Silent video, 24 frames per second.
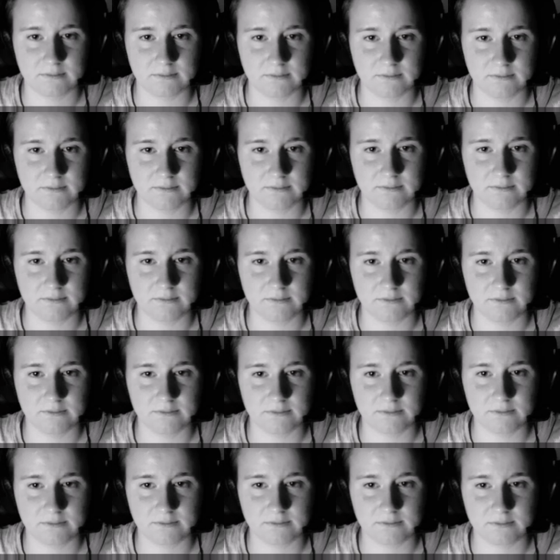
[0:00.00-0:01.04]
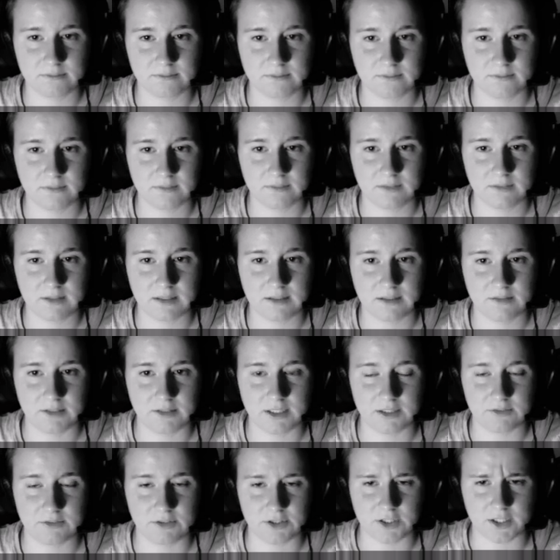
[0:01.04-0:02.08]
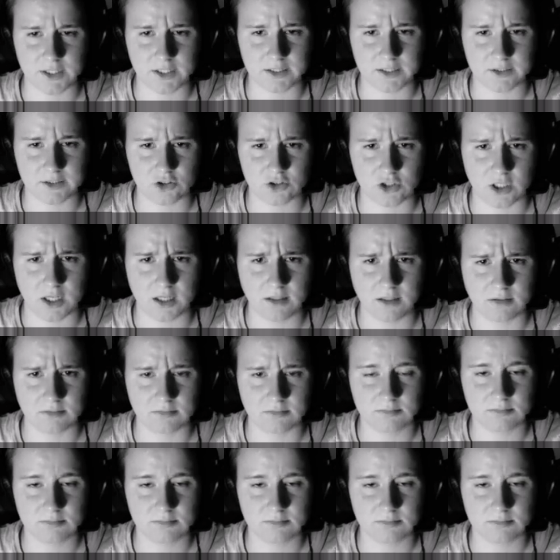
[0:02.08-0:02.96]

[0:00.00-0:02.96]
Hm. Wen hat, was hat er gerade geschlagen?